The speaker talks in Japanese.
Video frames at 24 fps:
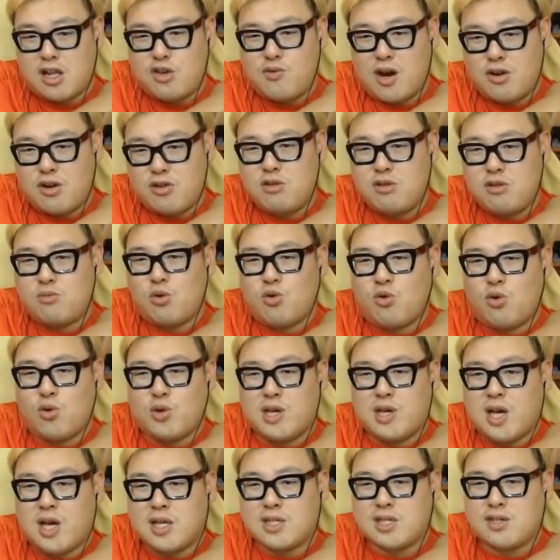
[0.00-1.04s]
に悪いもの
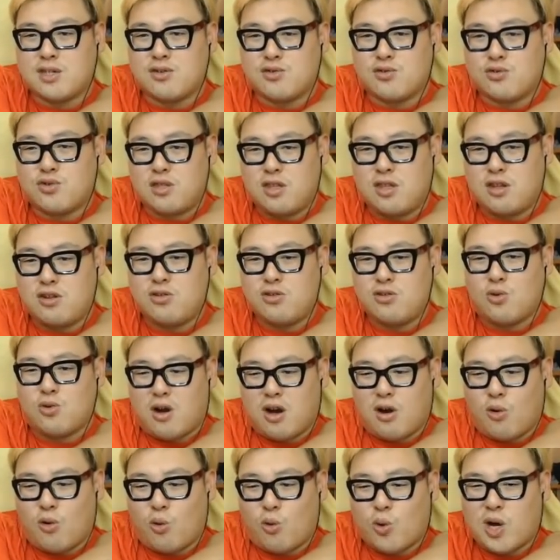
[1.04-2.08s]
を安く売ってるの
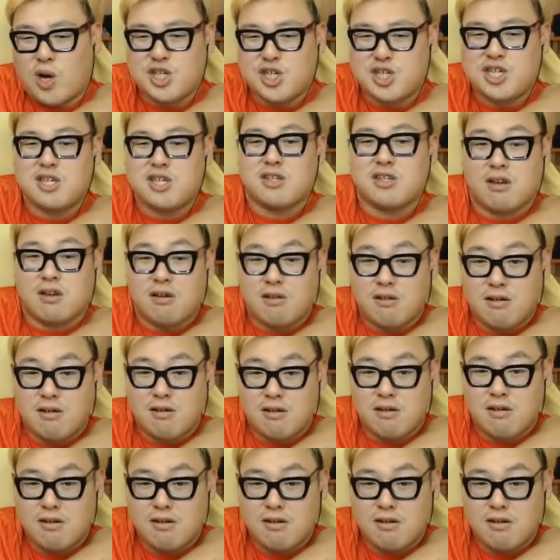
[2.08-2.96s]
がおかしいんだよ。